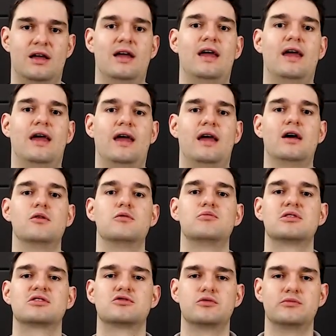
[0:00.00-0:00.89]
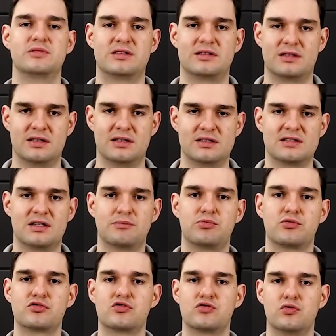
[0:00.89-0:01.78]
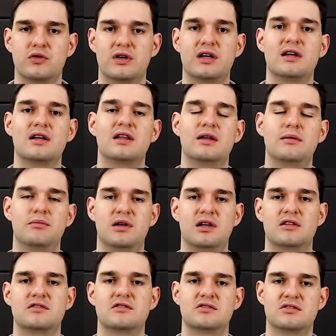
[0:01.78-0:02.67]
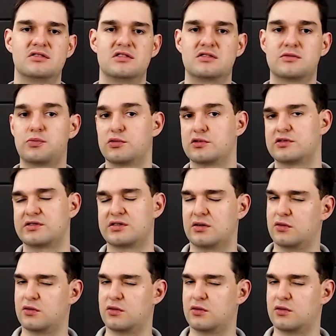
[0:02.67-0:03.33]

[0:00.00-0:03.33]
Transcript: é uma substância possuir limites de exposição